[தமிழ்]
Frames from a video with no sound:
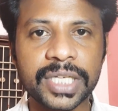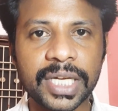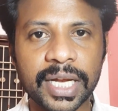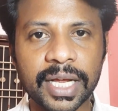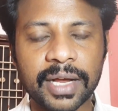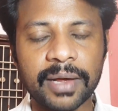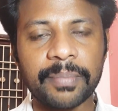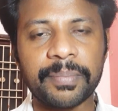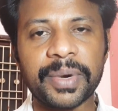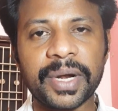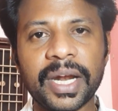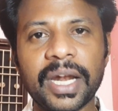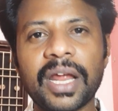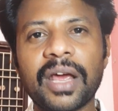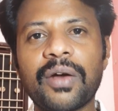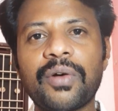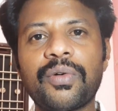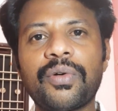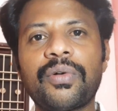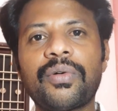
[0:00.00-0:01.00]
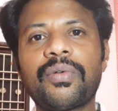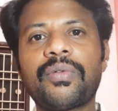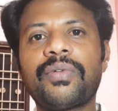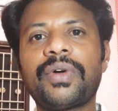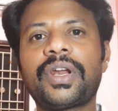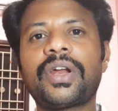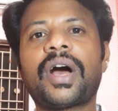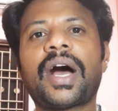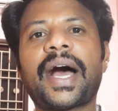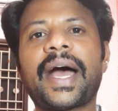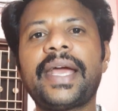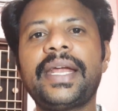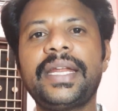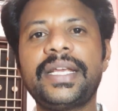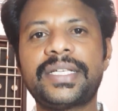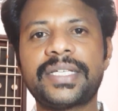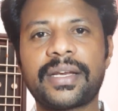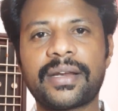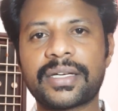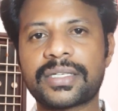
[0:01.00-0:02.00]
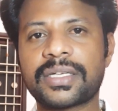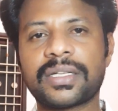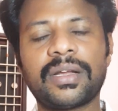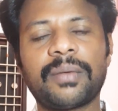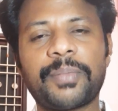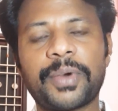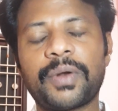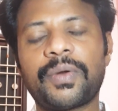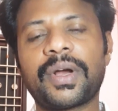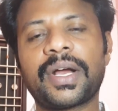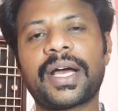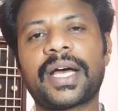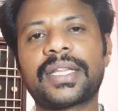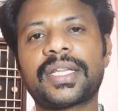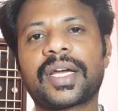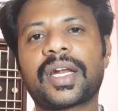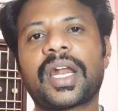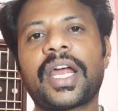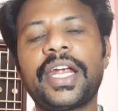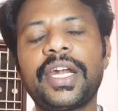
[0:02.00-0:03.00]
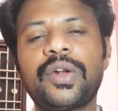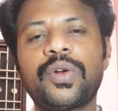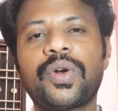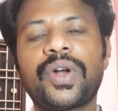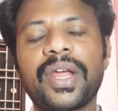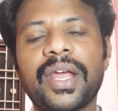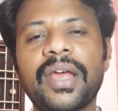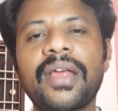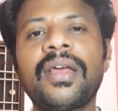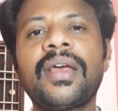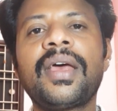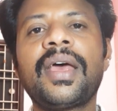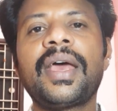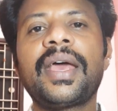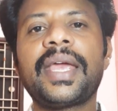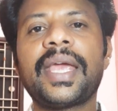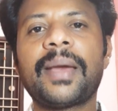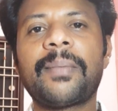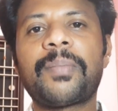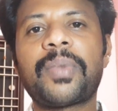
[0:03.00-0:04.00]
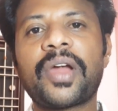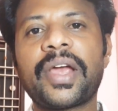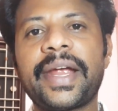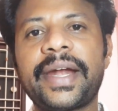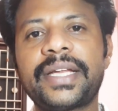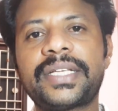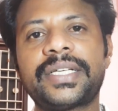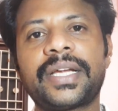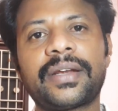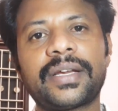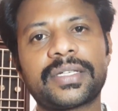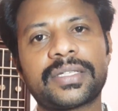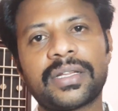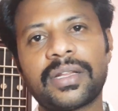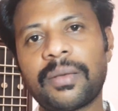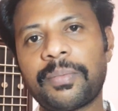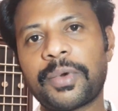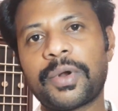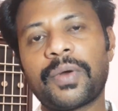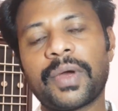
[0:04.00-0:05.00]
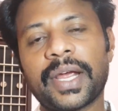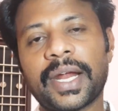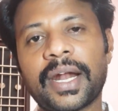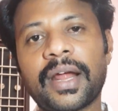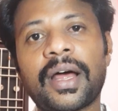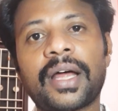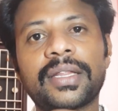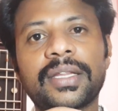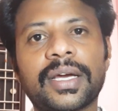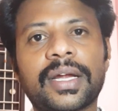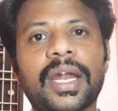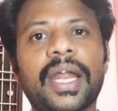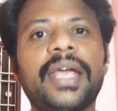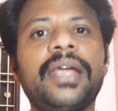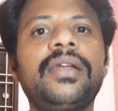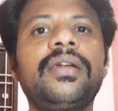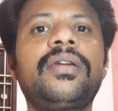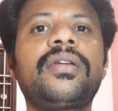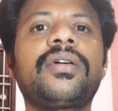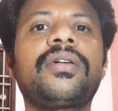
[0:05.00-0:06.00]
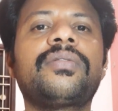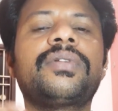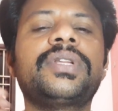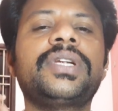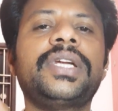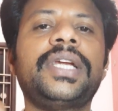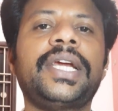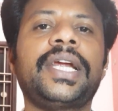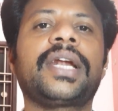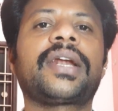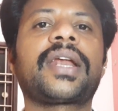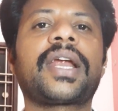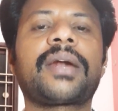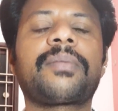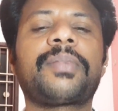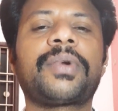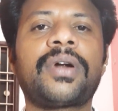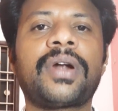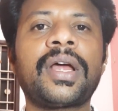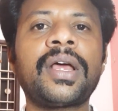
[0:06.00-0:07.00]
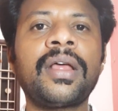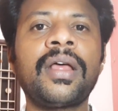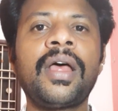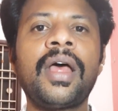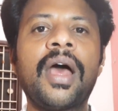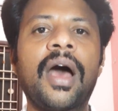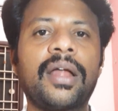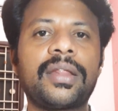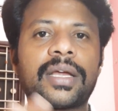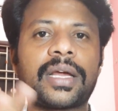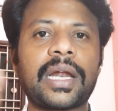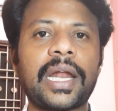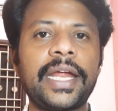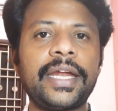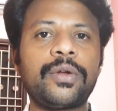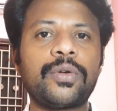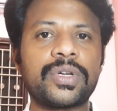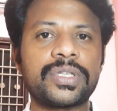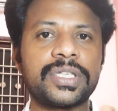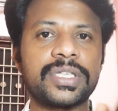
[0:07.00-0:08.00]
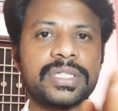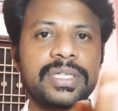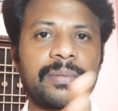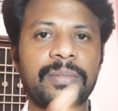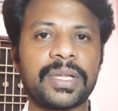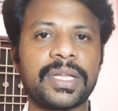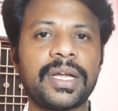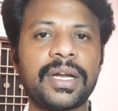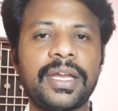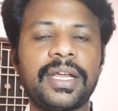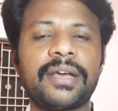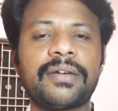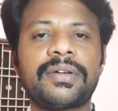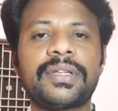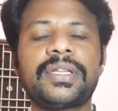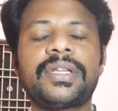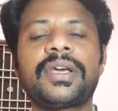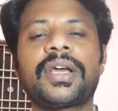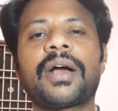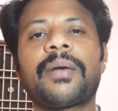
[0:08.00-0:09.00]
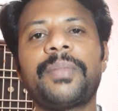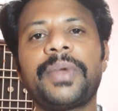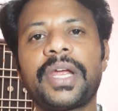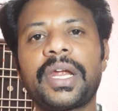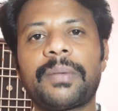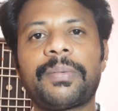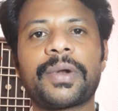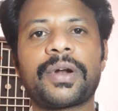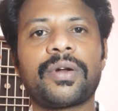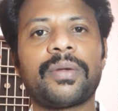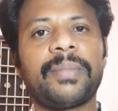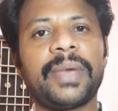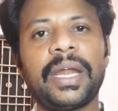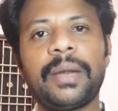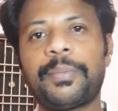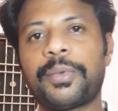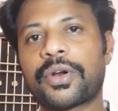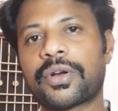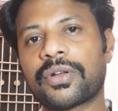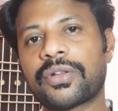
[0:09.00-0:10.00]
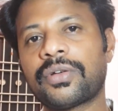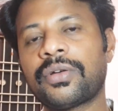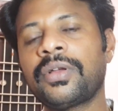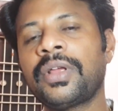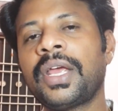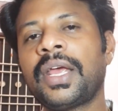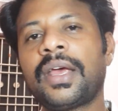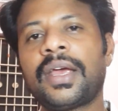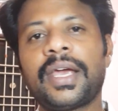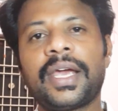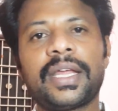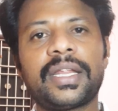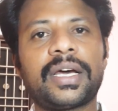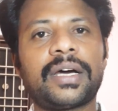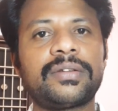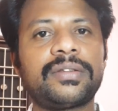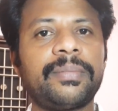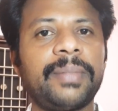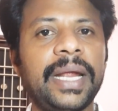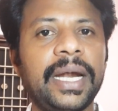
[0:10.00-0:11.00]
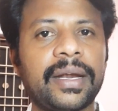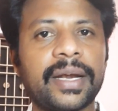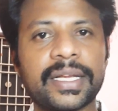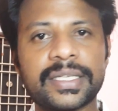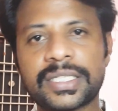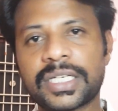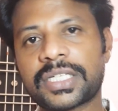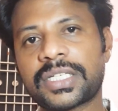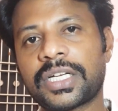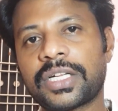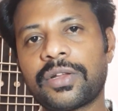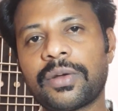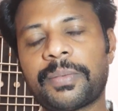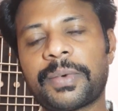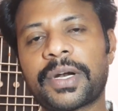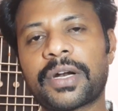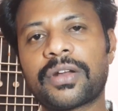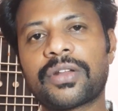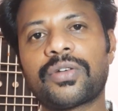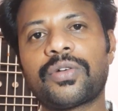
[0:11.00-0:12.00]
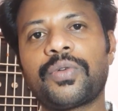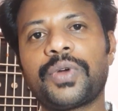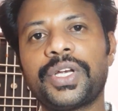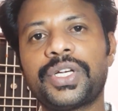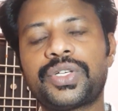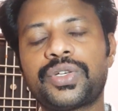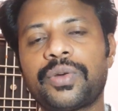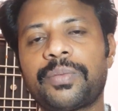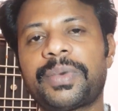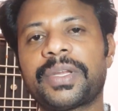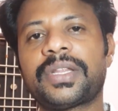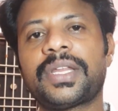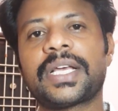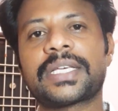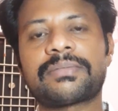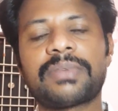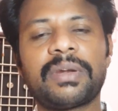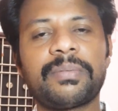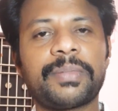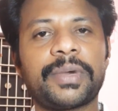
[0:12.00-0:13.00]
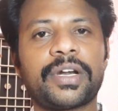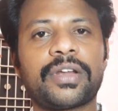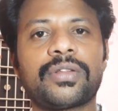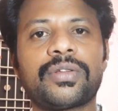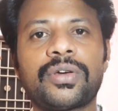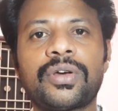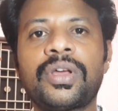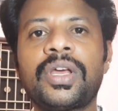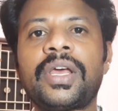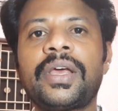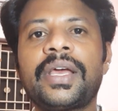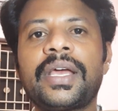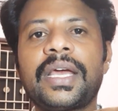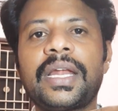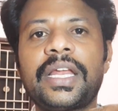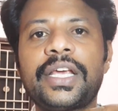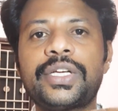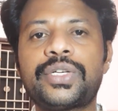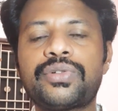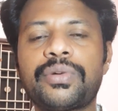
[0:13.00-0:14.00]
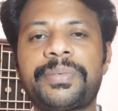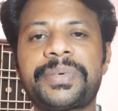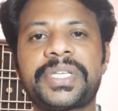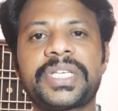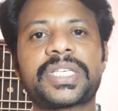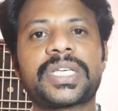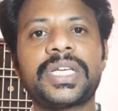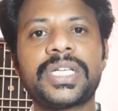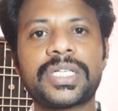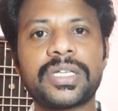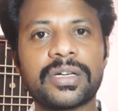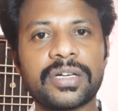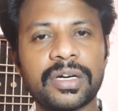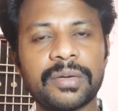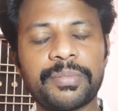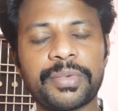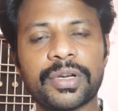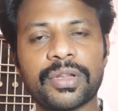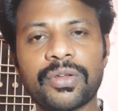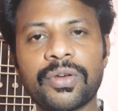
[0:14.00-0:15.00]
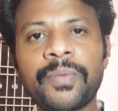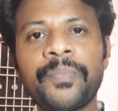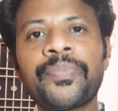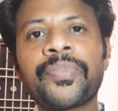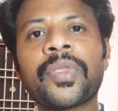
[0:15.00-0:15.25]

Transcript: சின்ன கம்பெனியில் வெறும் ஐடி ஜென்ரேஷன் தான் பண்ணுவாங்க அந்த கிளைண்ட்டோடைய எம்ப்ளாயி ஐடி ஜென்ரேஷன் தான் பண்ணுவாங்க ஏன்னா அந்த கிளைண்ட்டுக்கு வந்து நீங்கள் இன்ட்ராக்ட் பண்ணணும்னா அந்த கிளைண்ட்டோட சிஸ்டமில் தான் நீங்கள் வந்து கம்யூனிகேட் பண்ணணும் மெயில் போடுறதோ ஏதாவது மெயில் டிரான்சாக்ஷன் ஏதோ பண்ணுறதோ உங்கள் இஷ்யூ பற்றி எக்ஸ்பிளைன் பண்ணுறதோ இல்லை இஷ்யூ பற்றி ஸ்க்ரீன்ஷாட் அனுப்புறதோ